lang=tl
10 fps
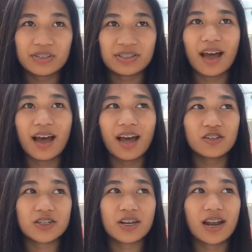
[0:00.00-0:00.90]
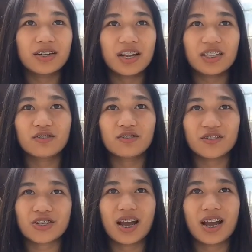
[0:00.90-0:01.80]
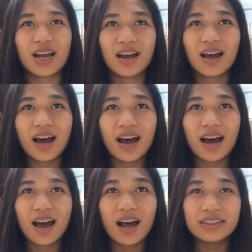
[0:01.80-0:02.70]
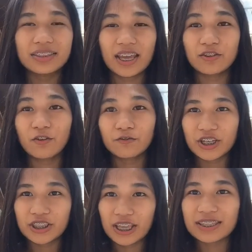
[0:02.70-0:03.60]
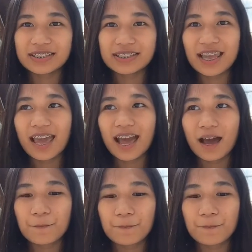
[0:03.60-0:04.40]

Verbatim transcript: basta, ano siya, rate ko siya 9 over 10. Kasi,